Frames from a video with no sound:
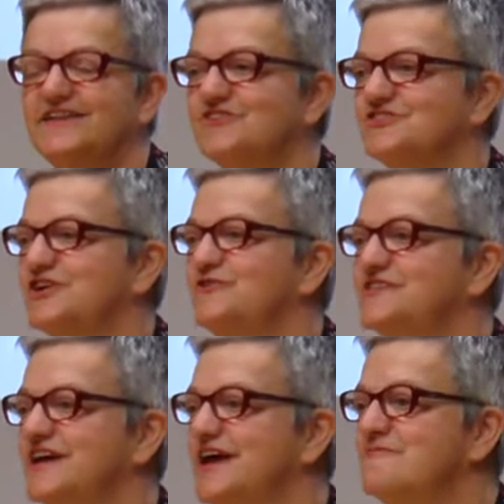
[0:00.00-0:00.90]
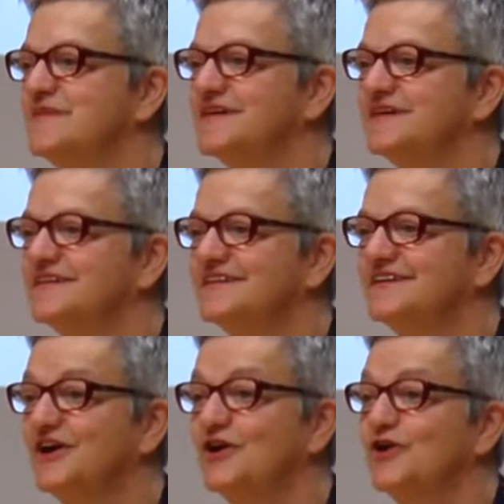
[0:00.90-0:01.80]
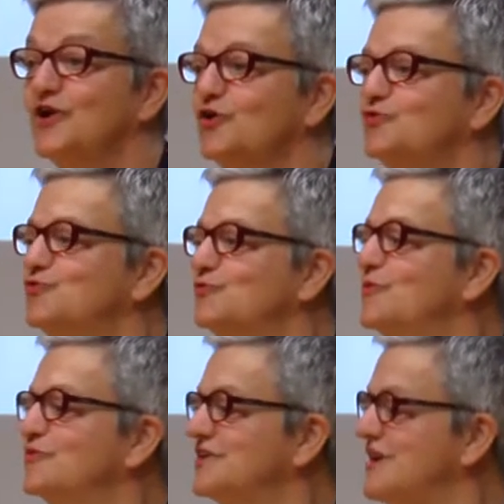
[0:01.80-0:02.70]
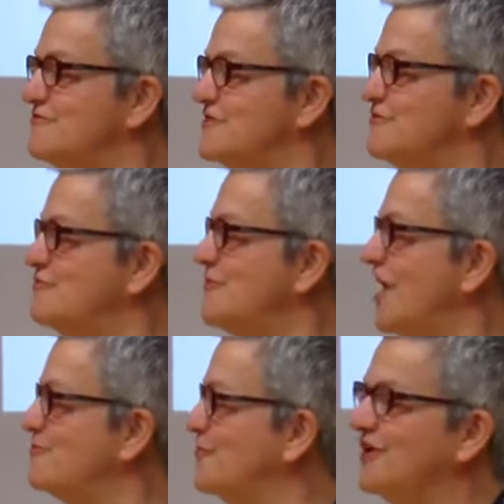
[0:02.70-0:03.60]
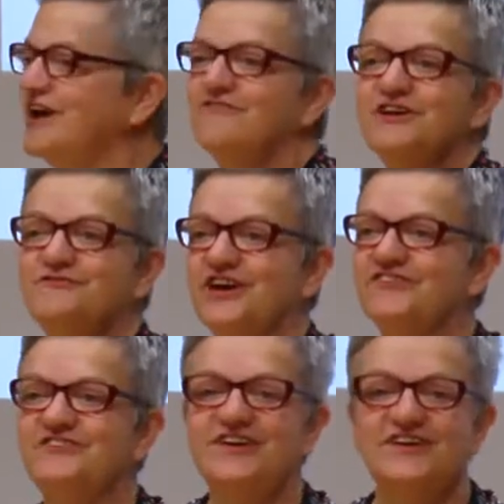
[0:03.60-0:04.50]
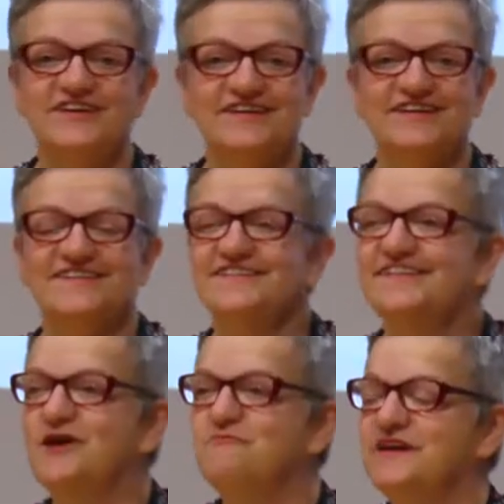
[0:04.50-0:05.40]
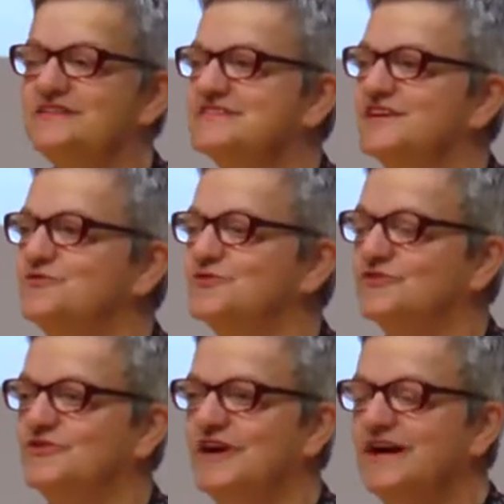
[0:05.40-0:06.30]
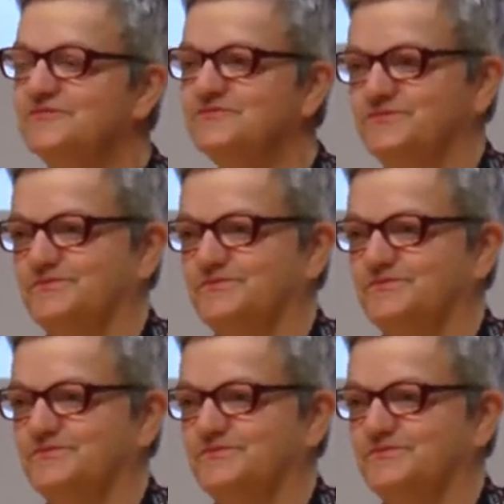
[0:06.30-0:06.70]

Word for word: Dans Jérusalem, tout le monde l'avait vu arborer avec fierté la belle ceinture de lin.